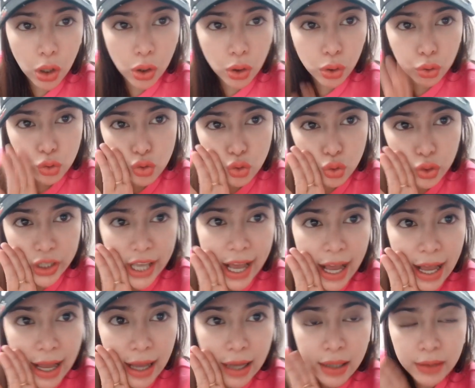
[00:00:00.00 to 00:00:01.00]

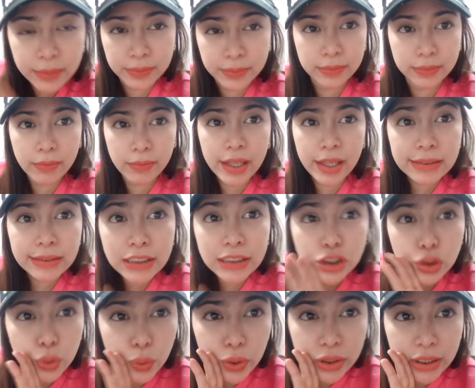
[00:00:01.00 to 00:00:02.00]
Kuya,
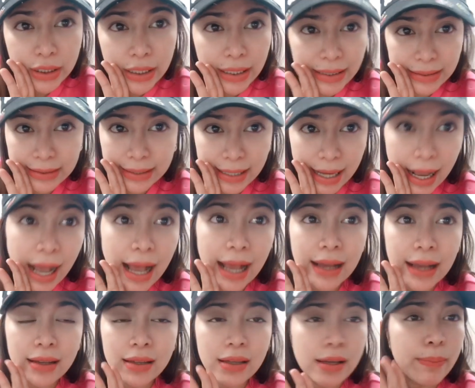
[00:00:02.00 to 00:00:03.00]
security guard ka.
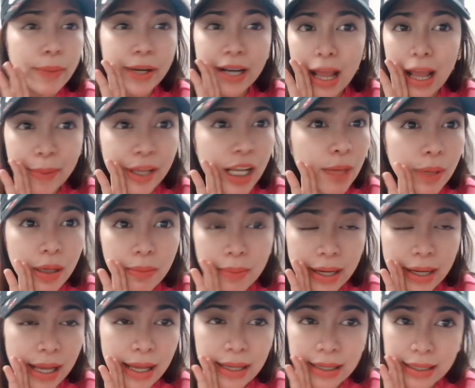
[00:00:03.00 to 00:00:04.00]
Marami ka pang
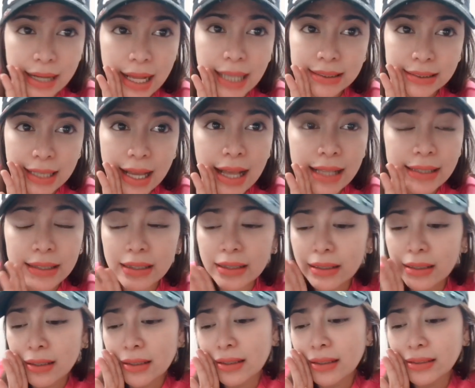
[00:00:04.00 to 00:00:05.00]
mararanasan
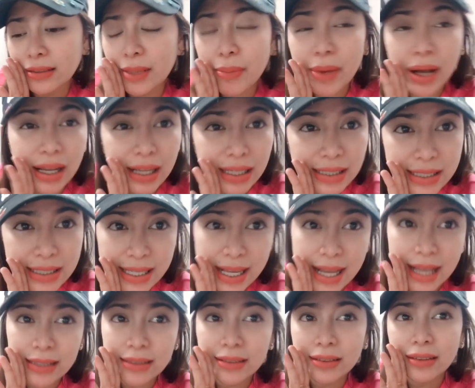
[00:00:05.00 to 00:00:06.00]
na mga
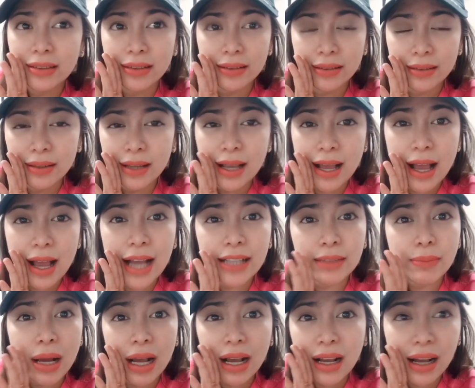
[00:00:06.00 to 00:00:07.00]
ganyan. Uh, at
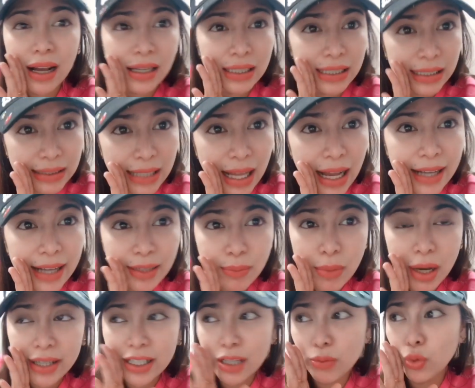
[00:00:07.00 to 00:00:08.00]
baka kakita ka ng
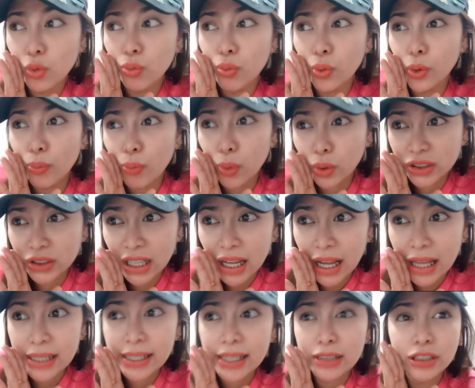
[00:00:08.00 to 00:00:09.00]
mga nabubugbog sa
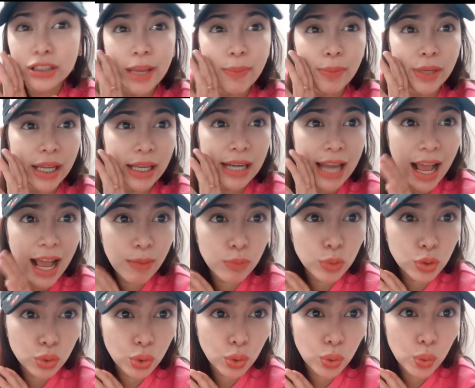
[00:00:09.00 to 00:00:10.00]
kalye at syempre kailangan
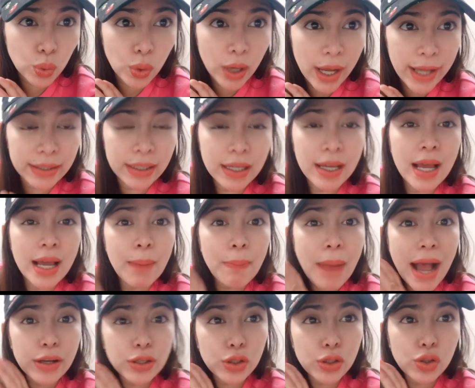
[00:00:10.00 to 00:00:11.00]
mong tulungan.
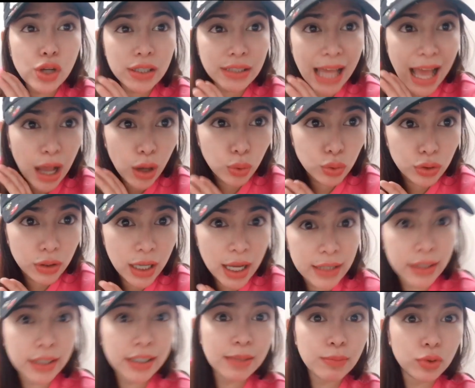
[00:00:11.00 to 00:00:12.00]
Paano yung natakot ka?
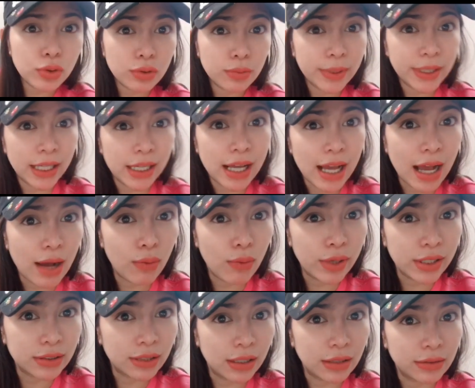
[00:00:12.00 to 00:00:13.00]
Tingnan mo, may
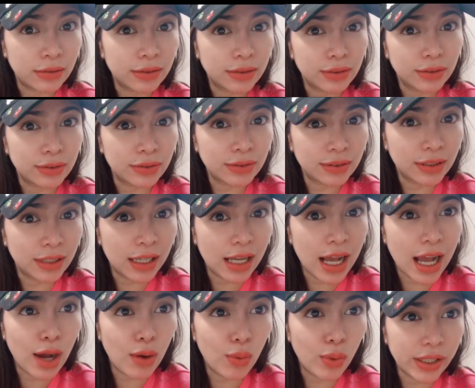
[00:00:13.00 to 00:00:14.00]
nag-aaway sa'yo.
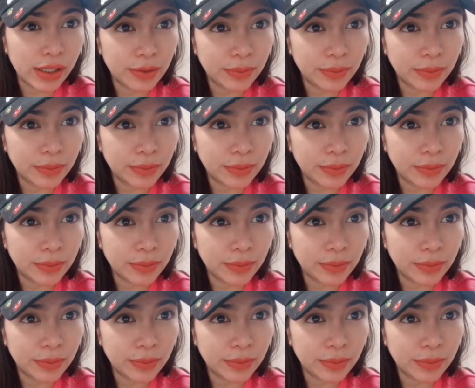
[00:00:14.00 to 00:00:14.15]
Nag-aaway.